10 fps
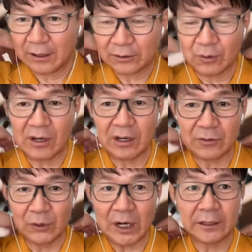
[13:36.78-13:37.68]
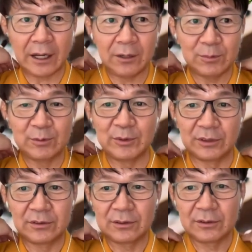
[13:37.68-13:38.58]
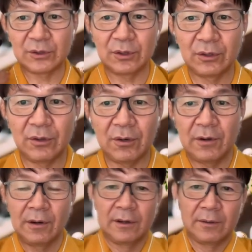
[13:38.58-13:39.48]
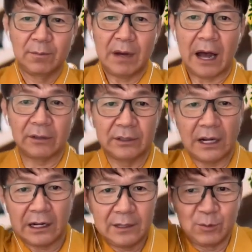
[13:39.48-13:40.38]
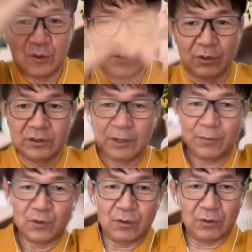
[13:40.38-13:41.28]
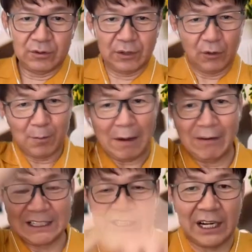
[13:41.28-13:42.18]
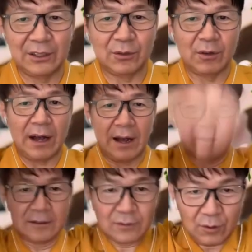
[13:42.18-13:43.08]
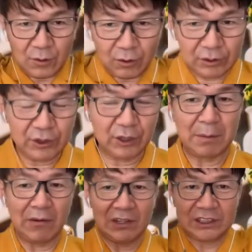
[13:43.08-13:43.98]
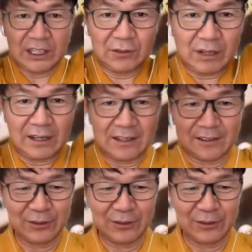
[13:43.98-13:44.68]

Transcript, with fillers: とかこの肩の部分、それをまあ歩きながらでもこう言ってこう手を回したりとか、こう後ろに回したりとか、